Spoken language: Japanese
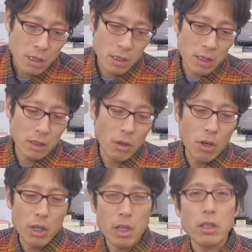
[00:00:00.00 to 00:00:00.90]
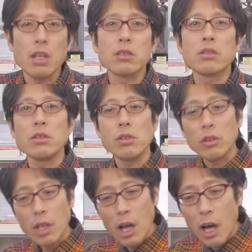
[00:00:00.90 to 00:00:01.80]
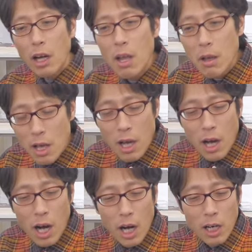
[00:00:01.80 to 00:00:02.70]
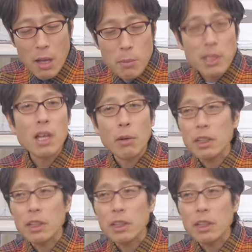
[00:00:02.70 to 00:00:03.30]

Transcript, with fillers: ひどいですよね。あれ見て